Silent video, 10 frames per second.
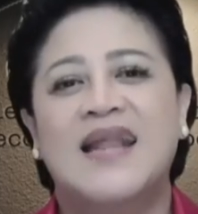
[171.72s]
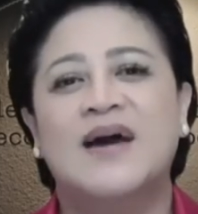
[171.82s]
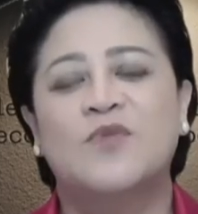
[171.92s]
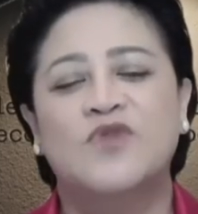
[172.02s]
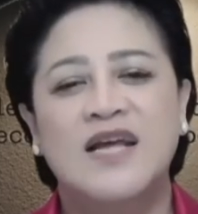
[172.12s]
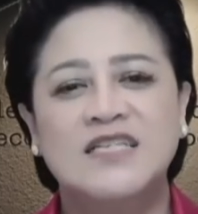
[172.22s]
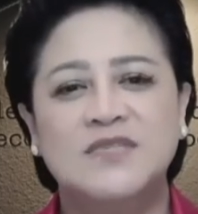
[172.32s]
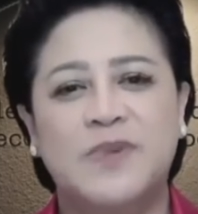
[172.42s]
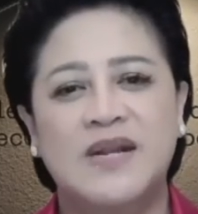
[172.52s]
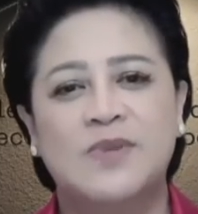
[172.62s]
Nah kemudian
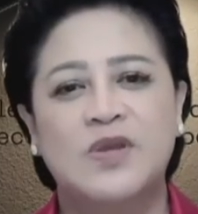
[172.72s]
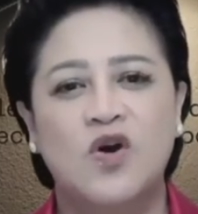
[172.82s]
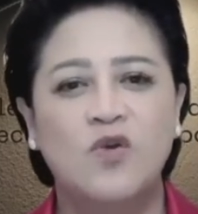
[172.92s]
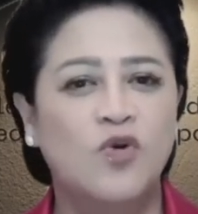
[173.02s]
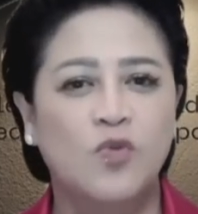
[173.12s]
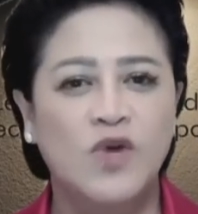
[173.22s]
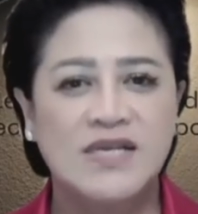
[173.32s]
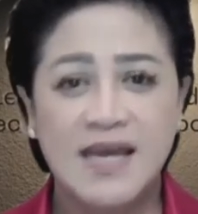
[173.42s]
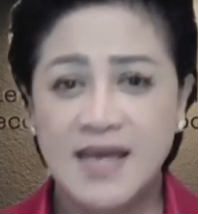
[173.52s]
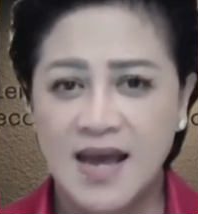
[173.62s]
seperti beliau
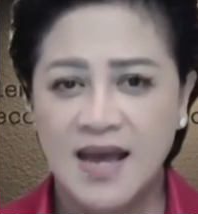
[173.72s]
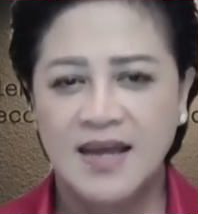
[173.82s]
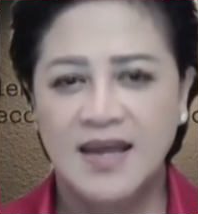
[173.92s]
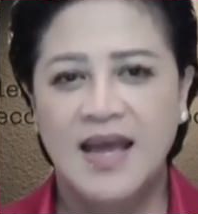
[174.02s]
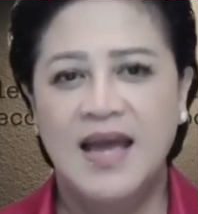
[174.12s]
menghubungi saya,